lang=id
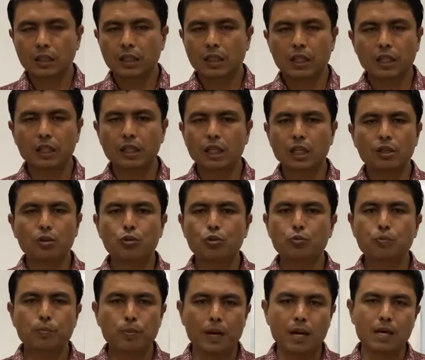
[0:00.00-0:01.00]
kita
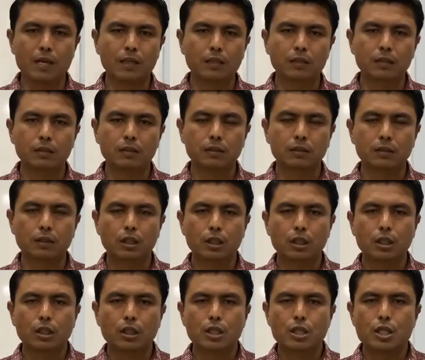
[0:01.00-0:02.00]
lupa,
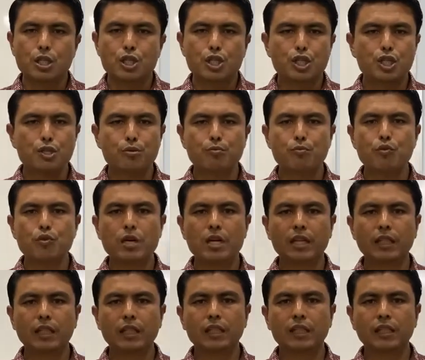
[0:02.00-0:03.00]
semua
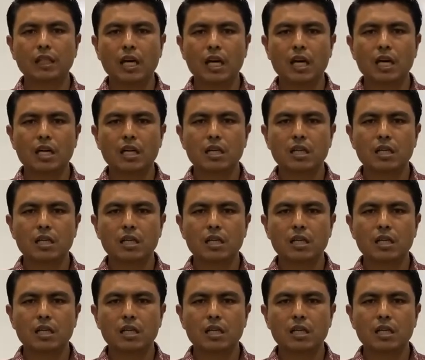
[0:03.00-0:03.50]
kita